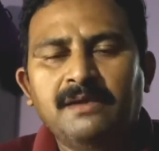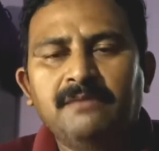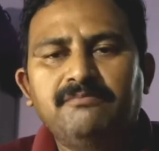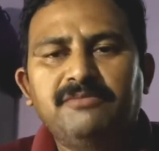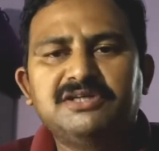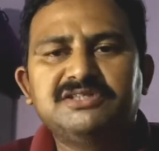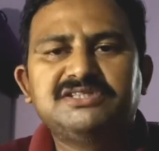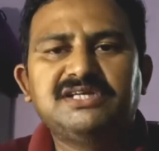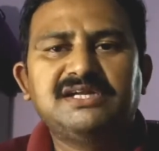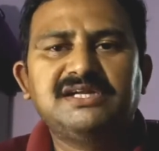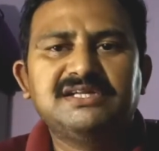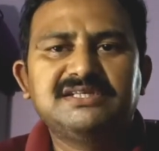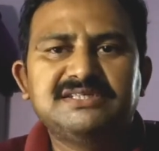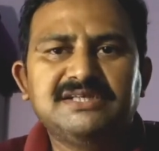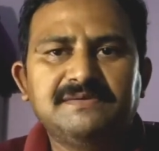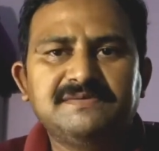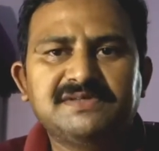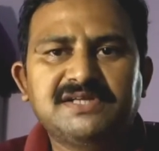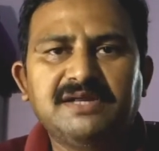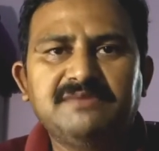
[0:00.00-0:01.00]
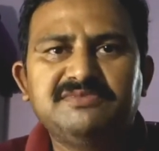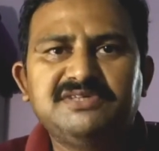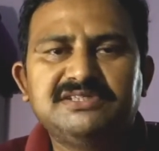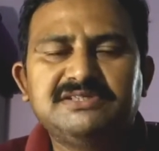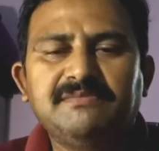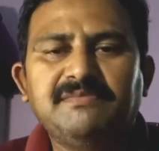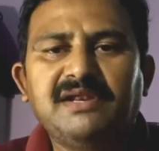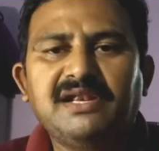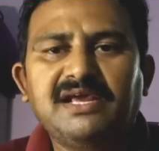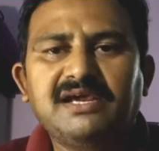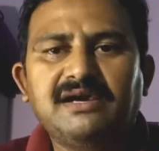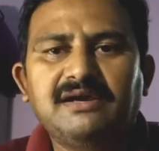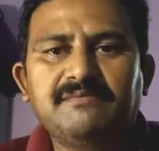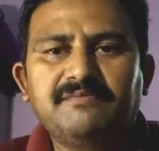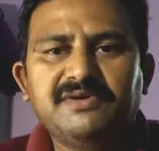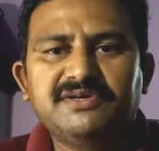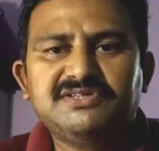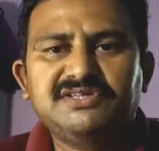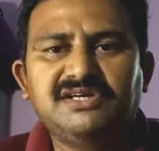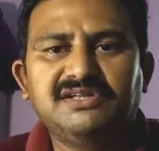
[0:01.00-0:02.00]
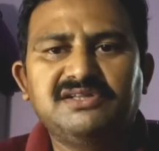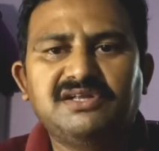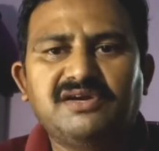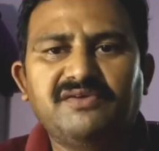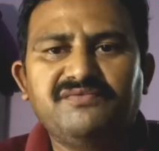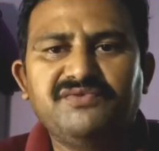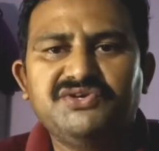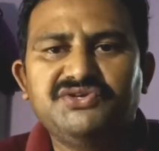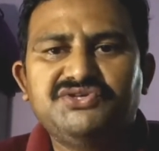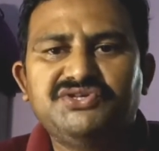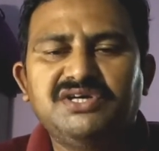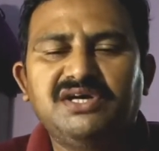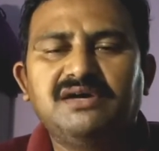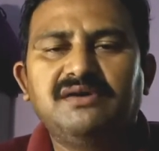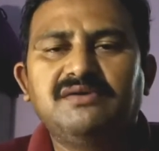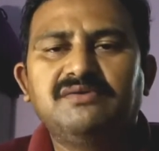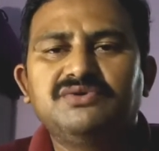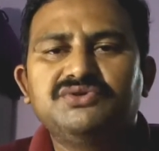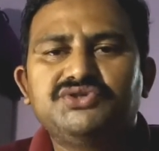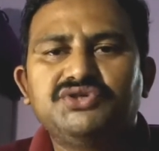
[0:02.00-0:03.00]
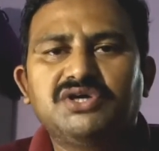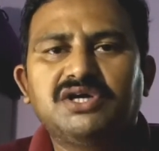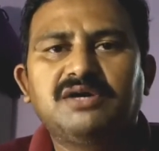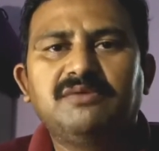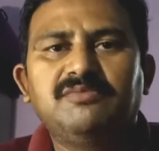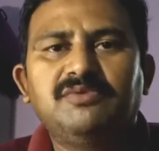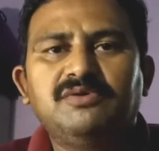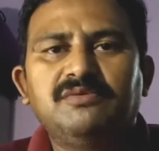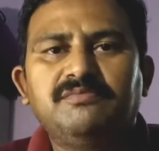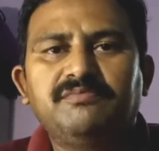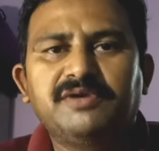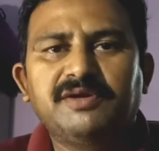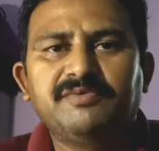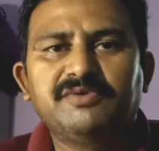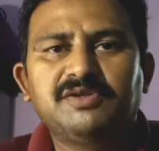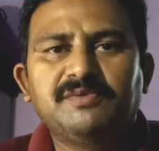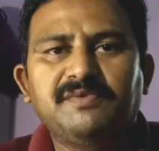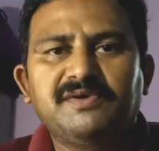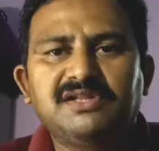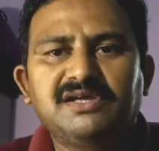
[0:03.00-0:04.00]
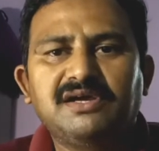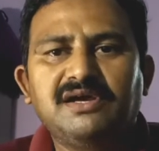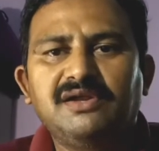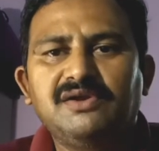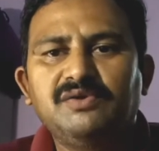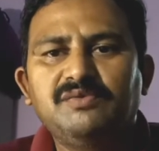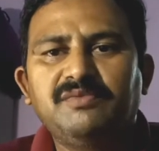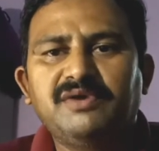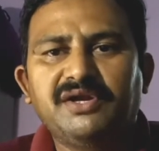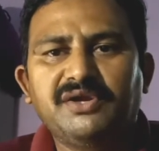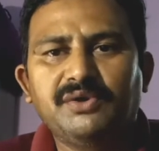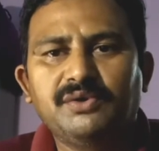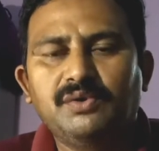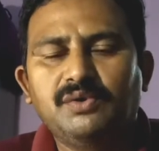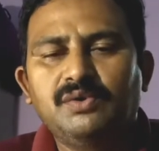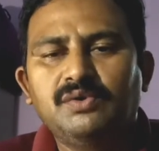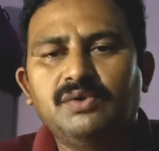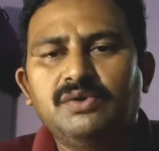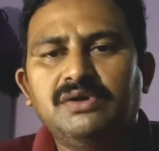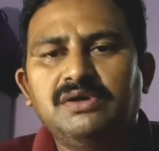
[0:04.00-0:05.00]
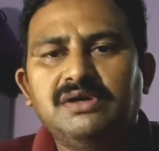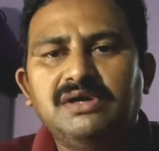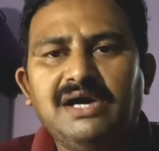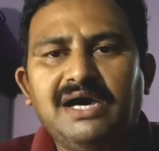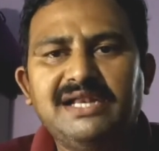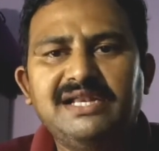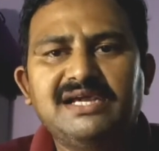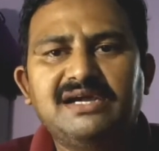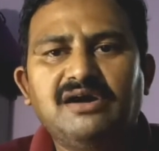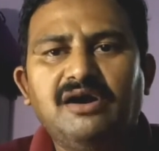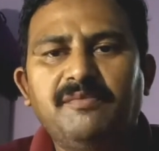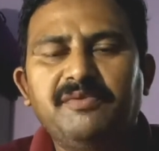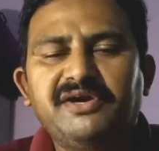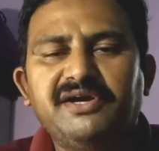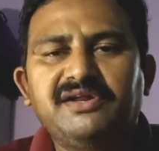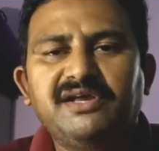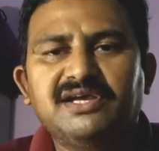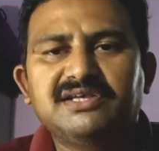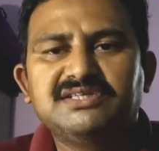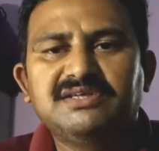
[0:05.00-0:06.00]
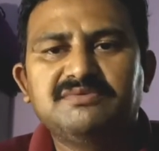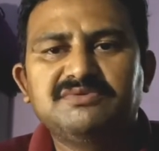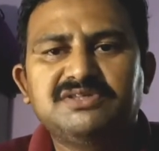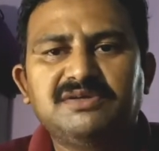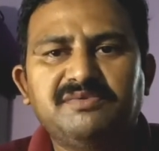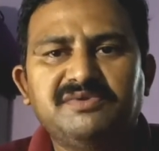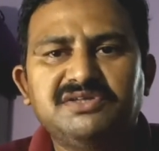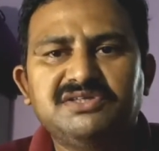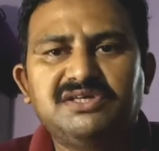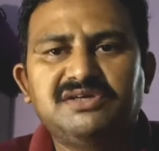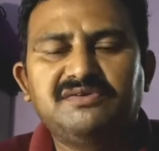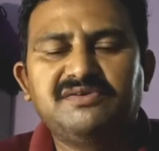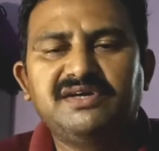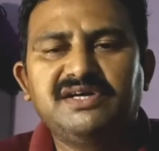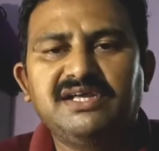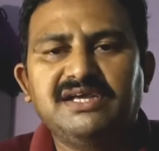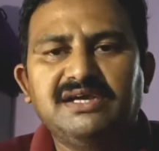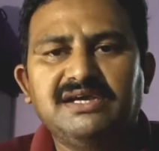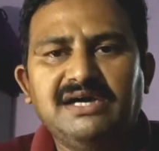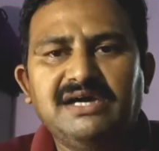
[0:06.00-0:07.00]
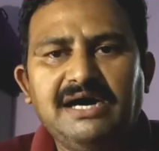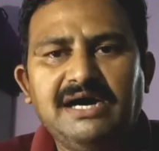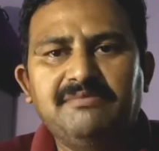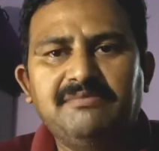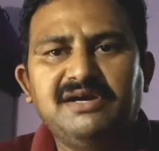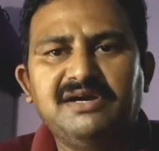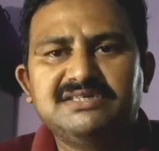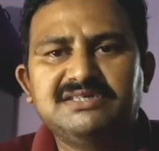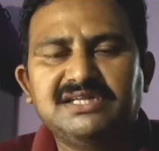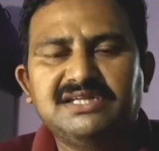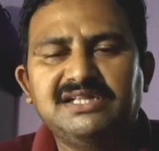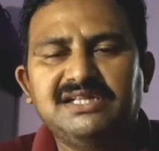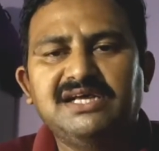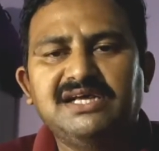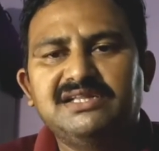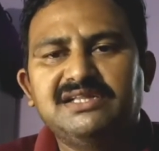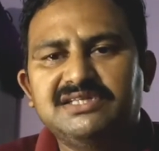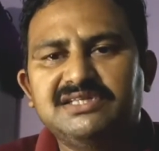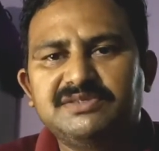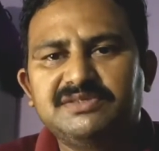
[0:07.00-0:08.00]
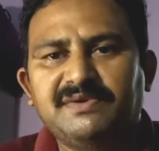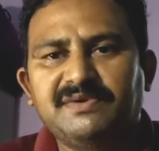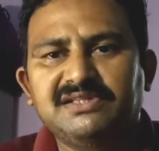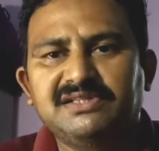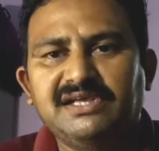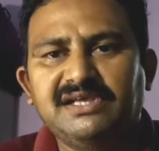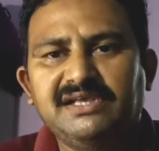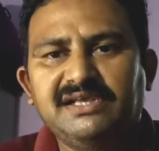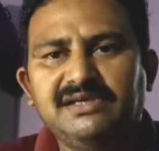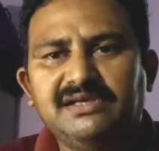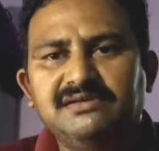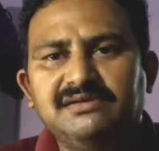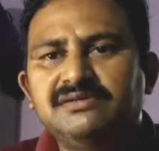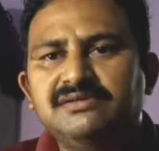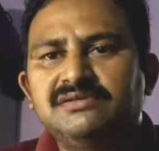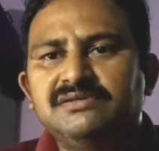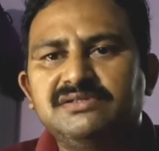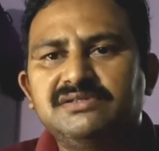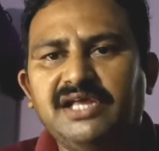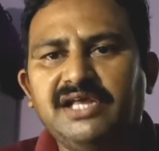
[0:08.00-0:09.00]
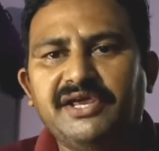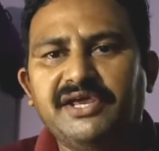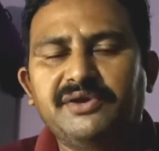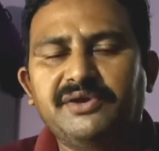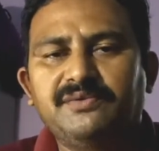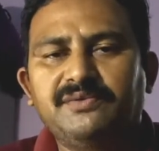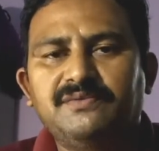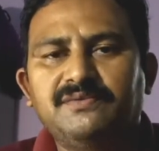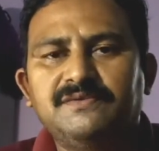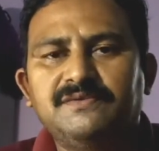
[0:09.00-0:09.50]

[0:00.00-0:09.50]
మన ఛానల్ని సబ్స్క్రైబ్ చేసి బెల్ ఐకాన్ ప్రెస్ చేయడం ద్వారా విద్య ఉద్యోగము ప్రభుత్వ పథకాలు మరియు అన్ని కాంపిటేటివ్ ఎగ్జామ్స్ సంబంధించినటువంటి అప్డేట్స్ అనేది అందించబడతాయి థ్యాంక్ యూ